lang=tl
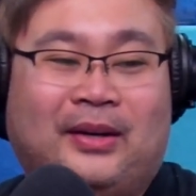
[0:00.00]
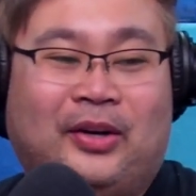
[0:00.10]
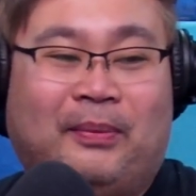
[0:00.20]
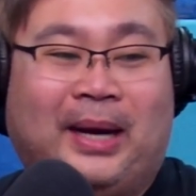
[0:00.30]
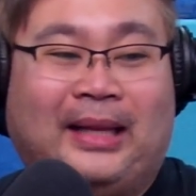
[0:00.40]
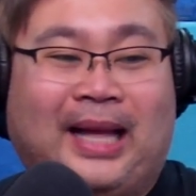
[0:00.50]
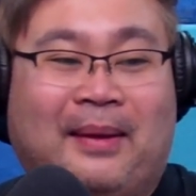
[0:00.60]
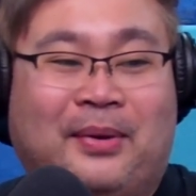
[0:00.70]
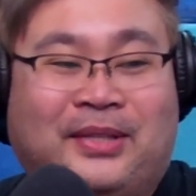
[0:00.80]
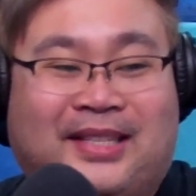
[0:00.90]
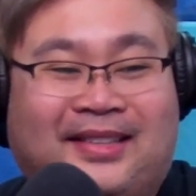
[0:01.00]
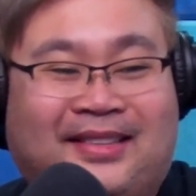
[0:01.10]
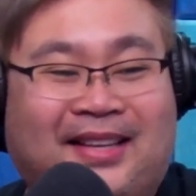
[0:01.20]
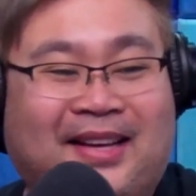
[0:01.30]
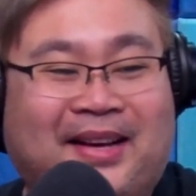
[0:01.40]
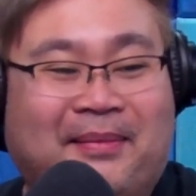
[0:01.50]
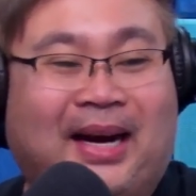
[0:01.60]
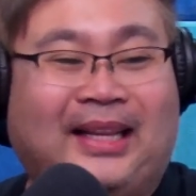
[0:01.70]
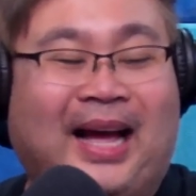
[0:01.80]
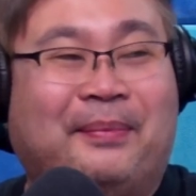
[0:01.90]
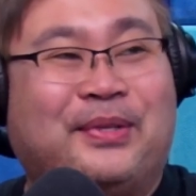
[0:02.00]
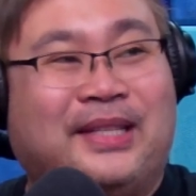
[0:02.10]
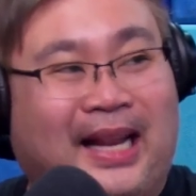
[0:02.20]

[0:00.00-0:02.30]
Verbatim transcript: Oh, pagkatapos pagkatapos